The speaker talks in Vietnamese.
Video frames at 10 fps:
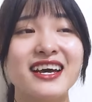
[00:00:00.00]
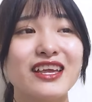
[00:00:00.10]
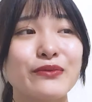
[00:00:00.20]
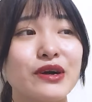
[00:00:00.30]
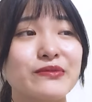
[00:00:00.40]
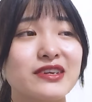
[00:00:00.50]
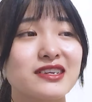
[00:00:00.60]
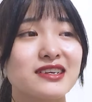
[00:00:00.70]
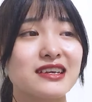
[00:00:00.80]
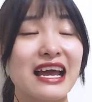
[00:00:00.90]
Nhưng mà
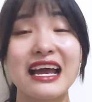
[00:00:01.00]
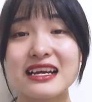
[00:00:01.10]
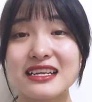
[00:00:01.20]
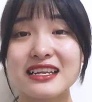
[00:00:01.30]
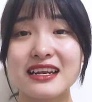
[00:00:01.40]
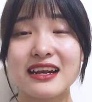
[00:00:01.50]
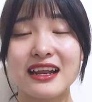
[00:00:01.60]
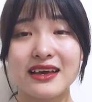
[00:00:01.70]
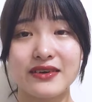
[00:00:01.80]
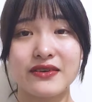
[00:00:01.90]
mình ăn
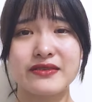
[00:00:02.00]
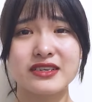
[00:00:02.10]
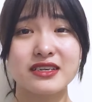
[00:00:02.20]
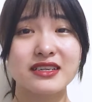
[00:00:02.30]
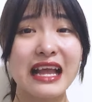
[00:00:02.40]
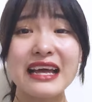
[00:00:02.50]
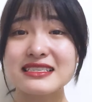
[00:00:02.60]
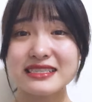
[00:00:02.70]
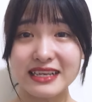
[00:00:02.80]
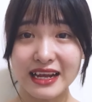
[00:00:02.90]
là thay
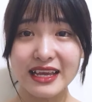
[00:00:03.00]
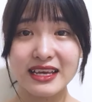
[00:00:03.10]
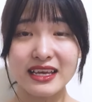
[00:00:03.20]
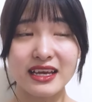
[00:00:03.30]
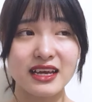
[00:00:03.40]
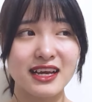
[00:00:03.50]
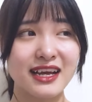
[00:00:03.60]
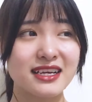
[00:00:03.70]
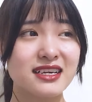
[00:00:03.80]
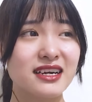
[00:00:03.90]
snack,
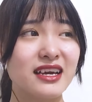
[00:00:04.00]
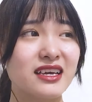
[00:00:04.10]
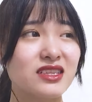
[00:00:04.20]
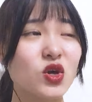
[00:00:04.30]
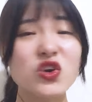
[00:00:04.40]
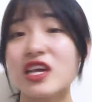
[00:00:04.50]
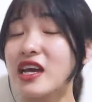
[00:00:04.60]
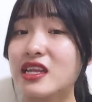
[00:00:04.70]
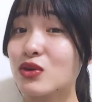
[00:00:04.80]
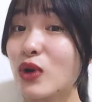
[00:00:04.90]
ăn để tốt cho
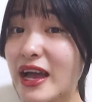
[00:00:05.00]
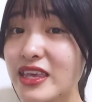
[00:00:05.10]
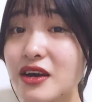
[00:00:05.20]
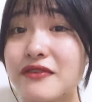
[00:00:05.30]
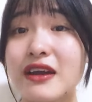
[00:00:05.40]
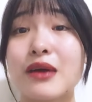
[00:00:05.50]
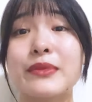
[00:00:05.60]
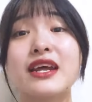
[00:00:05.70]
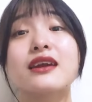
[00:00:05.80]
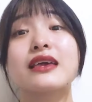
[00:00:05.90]
hệ tiêu hóa chứ không phải là
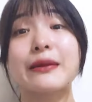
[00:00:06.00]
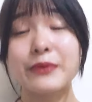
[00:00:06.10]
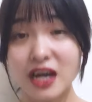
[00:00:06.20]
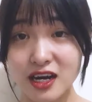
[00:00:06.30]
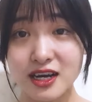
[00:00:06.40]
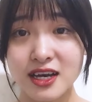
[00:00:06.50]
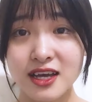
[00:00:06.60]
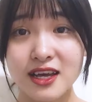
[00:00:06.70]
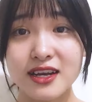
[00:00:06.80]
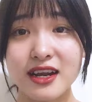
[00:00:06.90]
mình ăn để giảm cân.
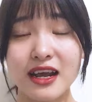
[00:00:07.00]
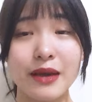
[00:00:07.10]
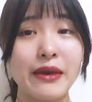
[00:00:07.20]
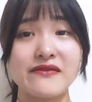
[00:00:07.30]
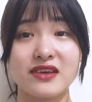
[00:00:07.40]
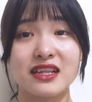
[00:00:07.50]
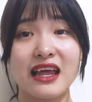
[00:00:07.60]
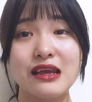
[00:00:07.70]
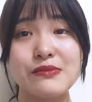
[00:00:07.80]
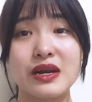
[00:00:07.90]
Nên là các bạn cũng
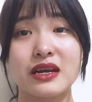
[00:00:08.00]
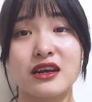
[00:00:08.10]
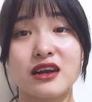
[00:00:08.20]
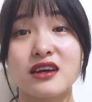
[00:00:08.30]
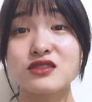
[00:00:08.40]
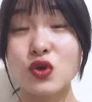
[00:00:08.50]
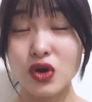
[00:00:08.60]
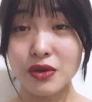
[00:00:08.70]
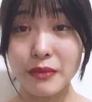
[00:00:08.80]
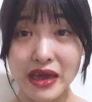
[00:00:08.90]
thấy là mình có xu
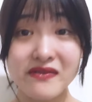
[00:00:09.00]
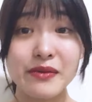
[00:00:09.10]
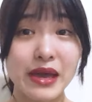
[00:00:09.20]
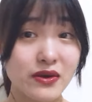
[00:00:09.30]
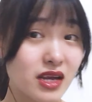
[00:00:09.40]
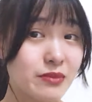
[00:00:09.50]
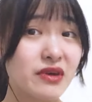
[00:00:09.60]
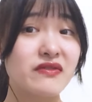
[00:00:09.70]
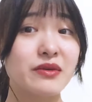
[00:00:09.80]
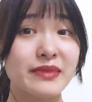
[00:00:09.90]
hướng béo và béo lên
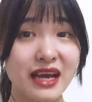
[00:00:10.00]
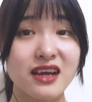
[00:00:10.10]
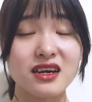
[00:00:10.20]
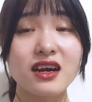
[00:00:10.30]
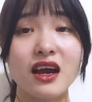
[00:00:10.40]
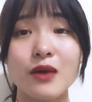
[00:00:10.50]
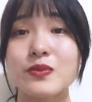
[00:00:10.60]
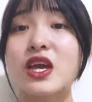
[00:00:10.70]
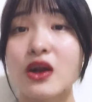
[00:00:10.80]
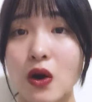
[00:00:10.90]
bởi vì mình ăn rất là không
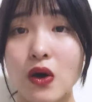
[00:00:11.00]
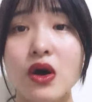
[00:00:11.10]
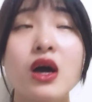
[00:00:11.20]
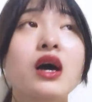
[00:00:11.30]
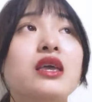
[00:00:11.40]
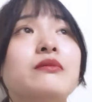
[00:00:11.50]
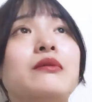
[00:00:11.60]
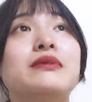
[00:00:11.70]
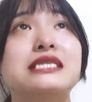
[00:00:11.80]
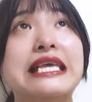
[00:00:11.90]
chế độ. Nhưng
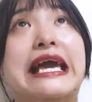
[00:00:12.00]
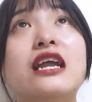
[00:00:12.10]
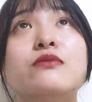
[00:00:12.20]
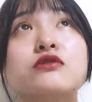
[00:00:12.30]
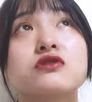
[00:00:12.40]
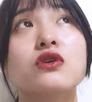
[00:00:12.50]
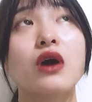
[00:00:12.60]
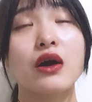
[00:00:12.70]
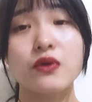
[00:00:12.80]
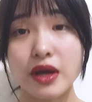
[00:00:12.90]
mà mình sẽ trả lời một số
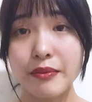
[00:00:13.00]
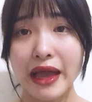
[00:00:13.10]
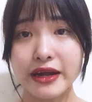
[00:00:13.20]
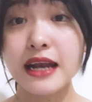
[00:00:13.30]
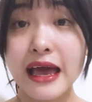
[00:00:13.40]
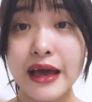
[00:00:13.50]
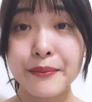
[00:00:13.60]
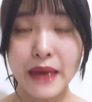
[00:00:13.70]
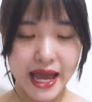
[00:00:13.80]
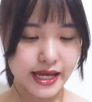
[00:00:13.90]
câu hỏi của các bạn. Là
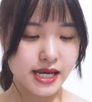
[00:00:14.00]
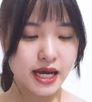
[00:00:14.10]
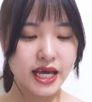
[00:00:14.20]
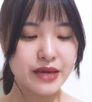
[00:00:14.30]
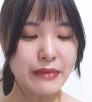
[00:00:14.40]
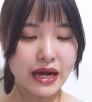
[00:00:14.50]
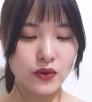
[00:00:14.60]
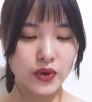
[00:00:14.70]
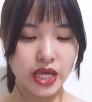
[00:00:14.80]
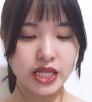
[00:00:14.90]
bạn Hy Băng
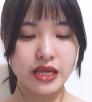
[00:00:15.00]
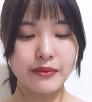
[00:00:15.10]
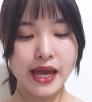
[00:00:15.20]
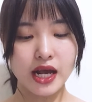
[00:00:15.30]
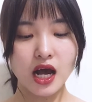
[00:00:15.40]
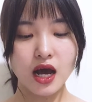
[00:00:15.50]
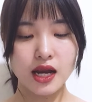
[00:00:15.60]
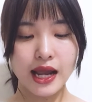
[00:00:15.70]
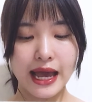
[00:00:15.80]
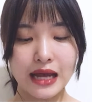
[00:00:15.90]
Nguyễn thì bạn có
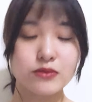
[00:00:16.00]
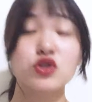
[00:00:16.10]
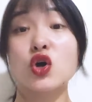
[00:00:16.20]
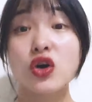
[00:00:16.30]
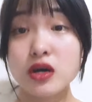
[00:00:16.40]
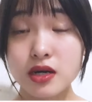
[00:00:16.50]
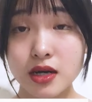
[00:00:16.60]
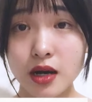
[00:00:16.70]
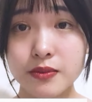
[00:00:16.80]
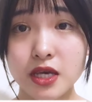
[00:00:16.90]
hỏi là ăn bữa tối có
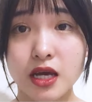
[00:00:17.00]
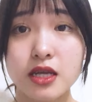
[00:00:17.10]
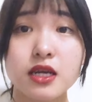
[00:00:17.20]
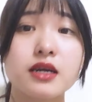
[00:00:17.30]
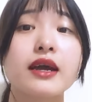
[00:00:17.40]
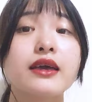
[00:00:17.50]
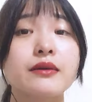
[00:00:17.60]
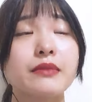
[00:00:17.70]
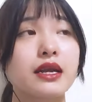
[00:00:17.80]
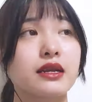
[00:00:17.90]
được không chị? Thật ra
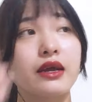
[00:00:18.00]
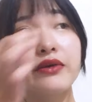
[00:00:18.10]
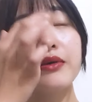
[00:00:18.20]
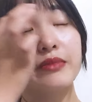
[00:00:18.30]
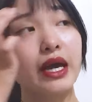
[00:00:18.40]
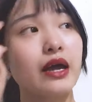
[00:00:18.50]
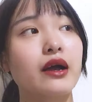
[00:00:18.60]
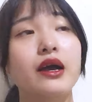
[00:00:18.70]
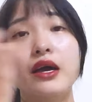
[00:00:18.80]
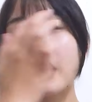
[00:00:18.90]
yến mạch nếu như mà
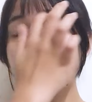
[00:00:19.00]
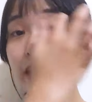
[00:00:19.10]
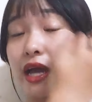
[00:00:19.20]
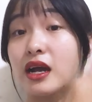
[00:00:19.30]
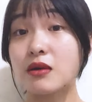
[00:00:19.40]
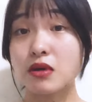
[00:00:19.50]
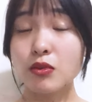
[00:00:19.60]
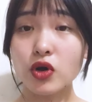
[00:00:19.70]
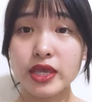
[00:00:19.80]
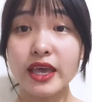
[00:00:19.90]
các bạn không có
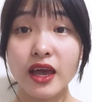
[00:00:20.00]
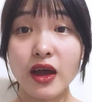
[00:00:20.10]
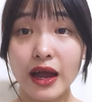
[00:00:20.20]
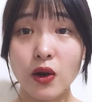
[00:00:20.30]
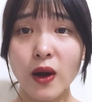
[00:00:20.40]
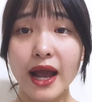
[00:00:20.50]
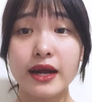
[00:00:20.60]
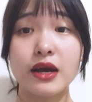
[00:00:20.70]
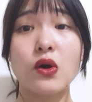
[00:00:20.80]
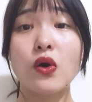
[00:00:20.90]
một cái chế độ
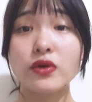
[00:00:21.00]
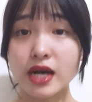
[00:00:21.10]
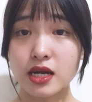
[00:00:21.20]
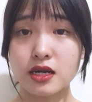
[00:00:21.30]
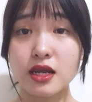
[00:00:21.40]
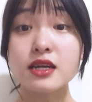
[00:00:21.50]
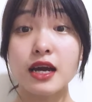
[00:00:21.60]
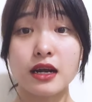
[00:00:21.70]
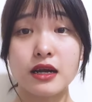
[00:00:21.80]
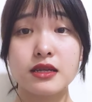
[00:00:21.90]
ăn nào ổn định nhất
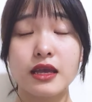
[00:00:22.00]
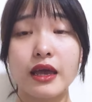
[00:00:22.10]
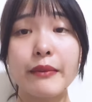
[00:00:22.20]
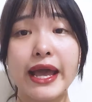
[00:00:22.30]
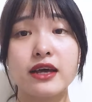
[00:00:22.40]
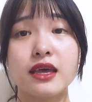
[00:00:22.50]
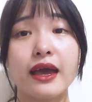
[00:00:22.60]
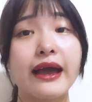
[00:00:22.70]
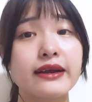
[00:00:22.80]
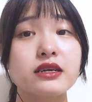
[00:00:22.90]
định đó, thì các bạn có thể
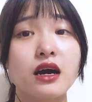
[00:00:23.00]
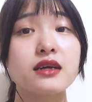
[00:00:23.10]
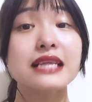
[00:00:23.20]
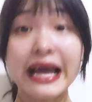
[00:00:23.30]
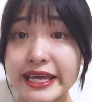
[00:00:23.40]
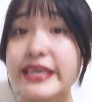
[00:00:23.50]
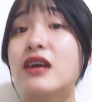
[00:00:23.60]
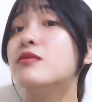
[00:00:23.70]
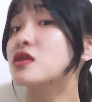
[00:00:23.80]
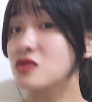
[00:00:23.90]
ăn nó thay
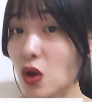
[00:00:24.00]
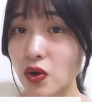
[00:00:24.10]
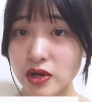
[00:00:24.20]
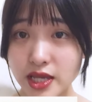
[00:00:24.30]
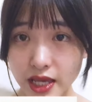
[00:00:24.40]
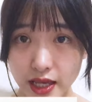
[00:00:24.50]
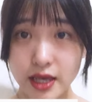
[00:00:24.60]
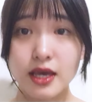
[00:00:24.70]
cho bữa tối nha.